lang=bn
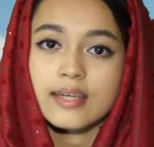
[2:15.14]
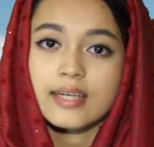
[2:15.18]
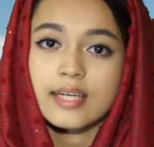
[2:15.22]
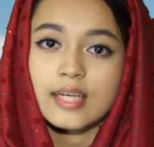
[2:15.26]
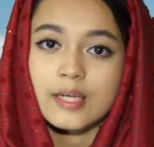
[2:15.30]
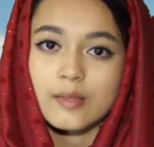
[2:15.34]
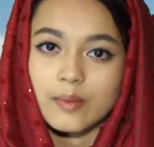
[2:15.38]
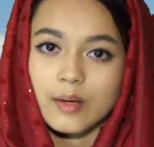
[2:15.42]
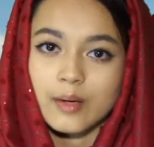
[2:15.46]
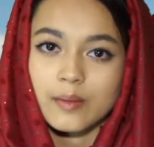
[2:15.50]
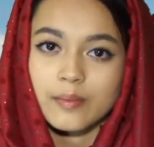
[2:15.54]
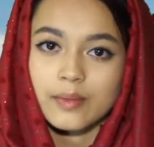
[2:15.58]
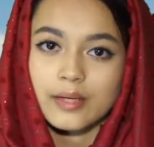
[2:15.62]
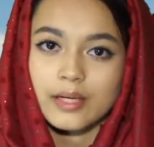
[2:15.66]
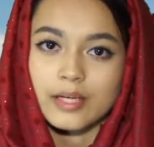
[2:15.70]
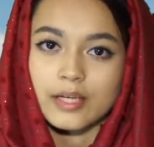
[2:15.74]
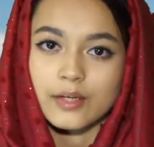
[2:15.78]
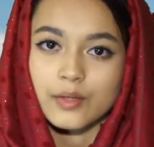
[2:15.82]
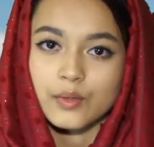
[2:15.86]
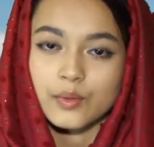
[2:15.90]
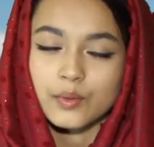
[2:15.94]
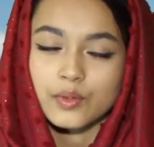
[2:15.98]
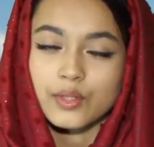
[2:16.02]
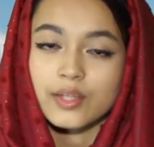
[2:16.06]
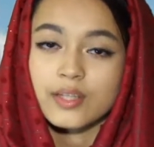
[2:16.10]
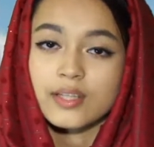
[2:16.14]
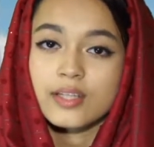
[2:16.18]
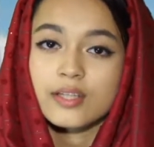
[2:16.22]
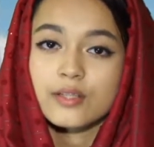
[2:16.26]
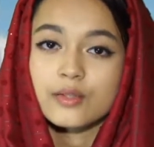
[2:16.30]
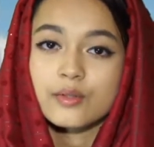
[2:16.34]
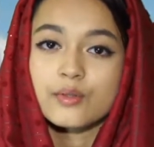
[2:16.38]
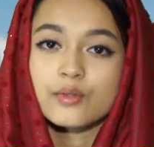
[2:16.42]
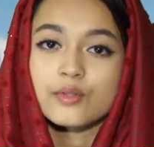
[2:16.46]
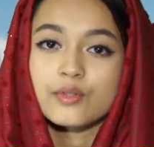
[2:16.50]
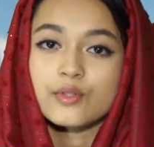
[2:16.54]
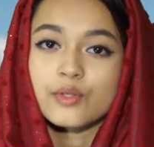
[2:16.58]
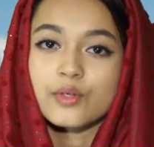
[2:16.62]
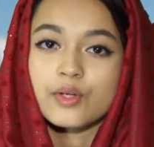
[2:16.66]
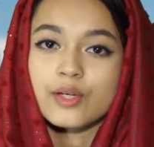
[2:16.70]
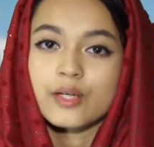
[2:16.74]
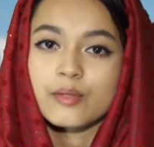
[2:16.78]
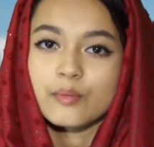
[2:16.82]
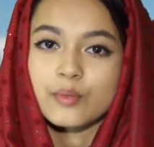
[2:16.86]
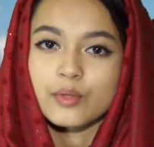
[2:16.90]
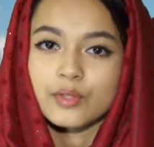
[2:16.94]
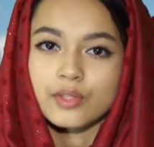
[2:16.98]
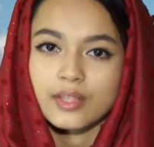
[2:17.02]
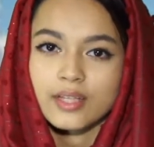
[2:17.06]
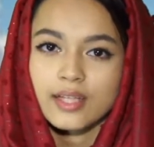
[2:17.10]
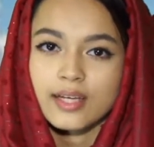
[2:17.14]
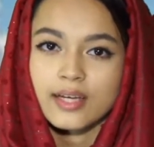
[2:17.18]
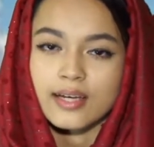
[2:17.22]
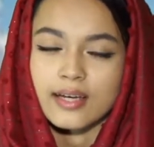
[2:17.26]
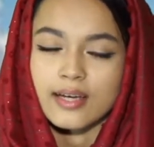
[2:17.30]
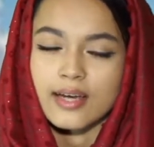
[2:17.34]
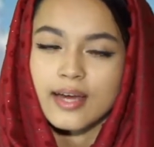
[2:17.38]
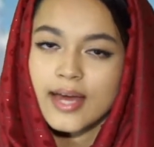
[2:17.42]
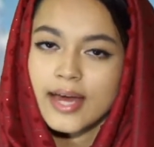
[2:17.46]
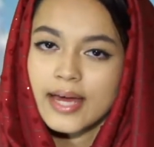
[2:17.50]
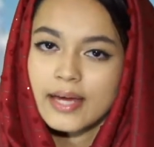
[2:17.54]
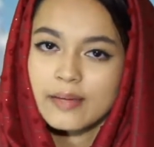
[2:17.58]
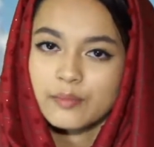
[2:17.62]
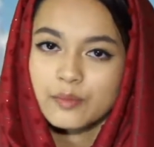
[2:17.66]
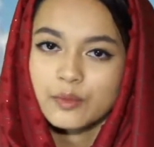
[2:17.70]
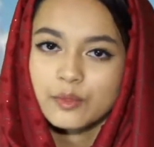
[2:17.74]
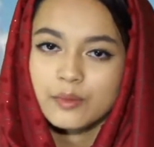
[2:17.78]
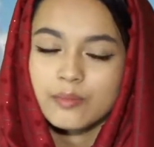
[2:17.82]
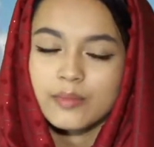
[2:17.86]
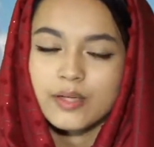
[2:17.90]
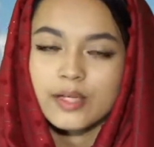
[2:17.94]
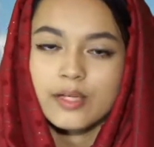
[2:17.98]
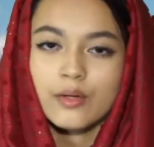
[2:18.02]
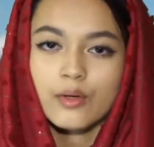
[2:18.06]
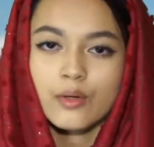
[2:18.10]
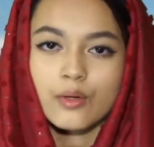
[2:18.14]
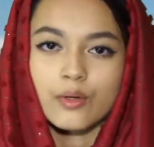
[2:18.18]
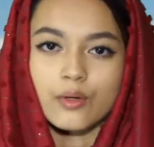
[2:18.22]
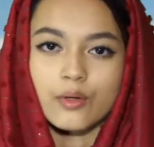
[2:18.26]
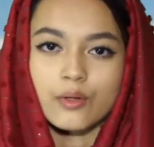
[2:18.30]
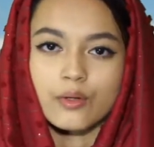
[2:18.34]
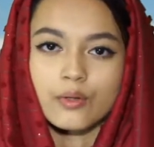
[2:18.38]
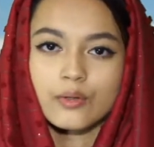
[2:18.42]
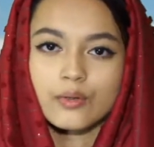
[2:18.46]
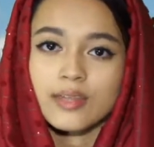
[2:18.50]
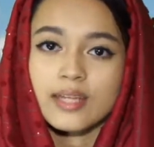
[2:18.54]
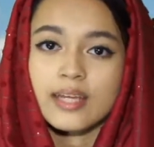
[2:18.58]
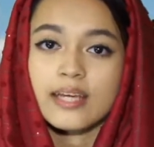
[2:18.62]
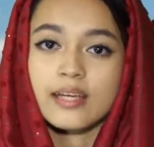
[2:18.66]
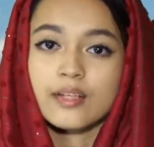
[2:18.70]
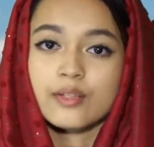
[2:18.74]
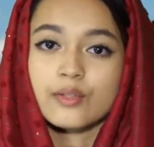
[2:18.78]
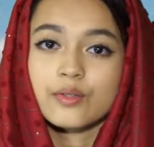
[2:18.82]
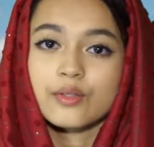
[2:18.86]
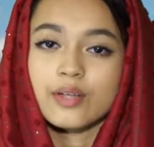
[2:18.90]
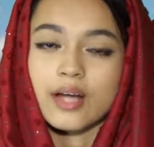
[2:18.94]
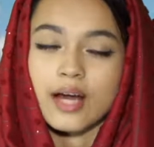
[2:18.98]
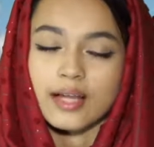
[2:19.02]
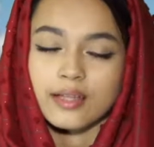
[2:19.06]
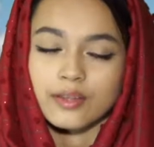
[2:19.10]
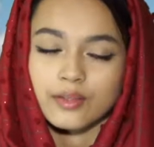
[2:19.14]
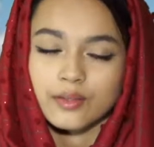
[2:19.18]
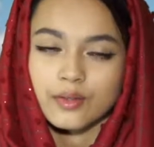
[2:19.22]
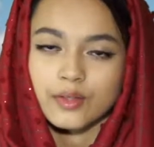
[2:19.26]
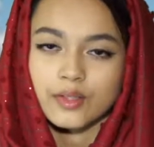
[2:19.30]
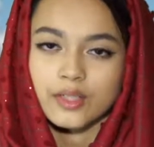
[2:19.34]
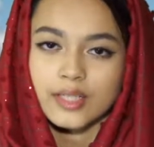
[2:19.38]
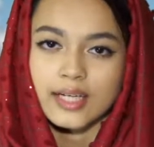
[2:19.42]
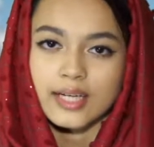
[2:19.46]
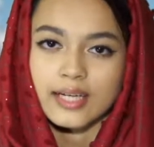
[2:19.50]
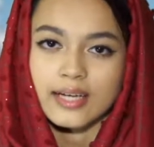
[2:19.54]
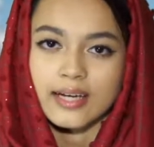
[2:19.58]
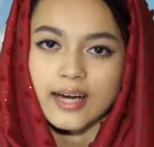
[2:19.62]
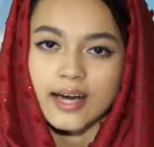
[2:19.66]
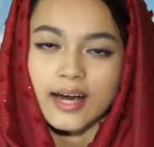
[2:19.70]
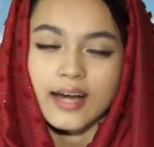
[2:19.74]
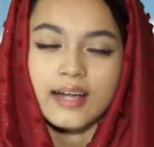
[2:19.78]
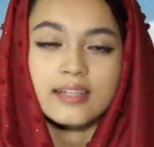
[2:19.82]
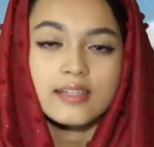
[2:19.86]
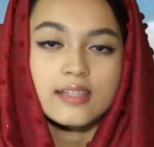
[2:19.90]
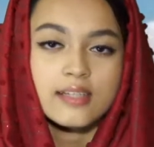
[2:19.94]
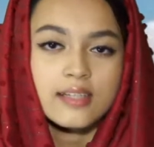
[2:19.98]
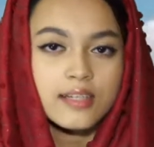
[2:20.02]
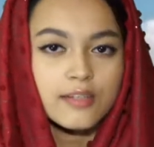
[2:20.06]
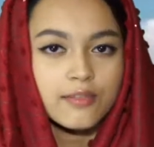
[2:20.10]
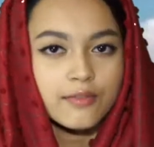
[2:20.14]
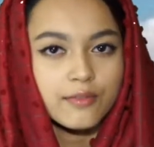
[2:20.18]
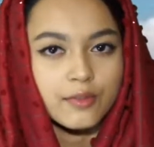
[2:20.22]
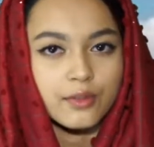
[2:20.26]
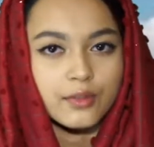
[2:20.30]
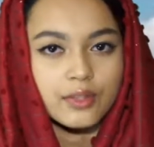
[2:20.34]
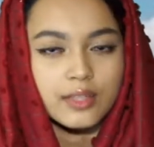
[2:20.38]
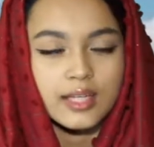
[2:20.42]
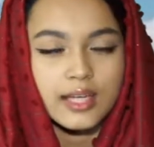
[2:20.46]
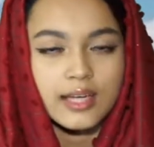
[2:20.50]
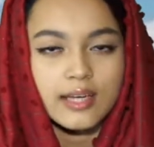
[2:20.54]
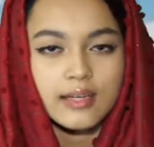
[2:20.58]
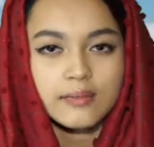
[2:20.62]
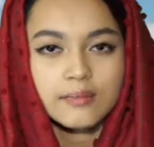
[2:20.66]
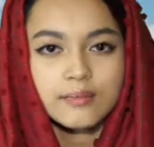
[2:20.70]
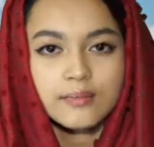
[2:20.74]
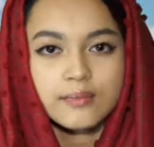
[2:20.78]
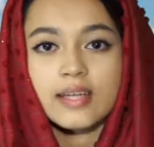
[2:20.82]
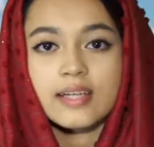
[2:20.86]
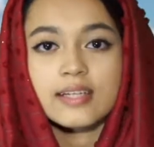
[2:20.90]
কিভাবে ওনাদের দুজনের মধ্যে এমন মিল হলো একটু রাত করে আন্টিকে ফোন দিলাম